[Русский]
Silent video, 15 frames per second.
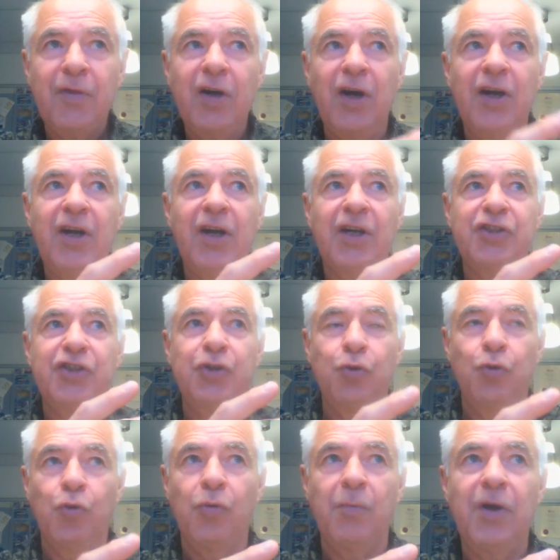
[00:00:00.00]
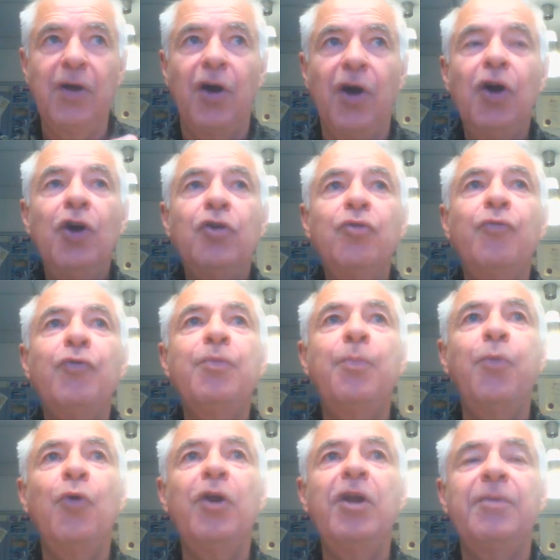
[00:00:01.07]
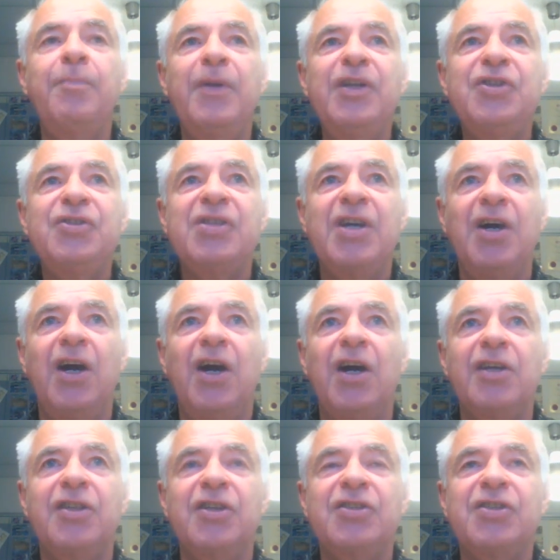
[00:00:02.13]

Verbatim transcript: как аксиомы, ну вот более близка,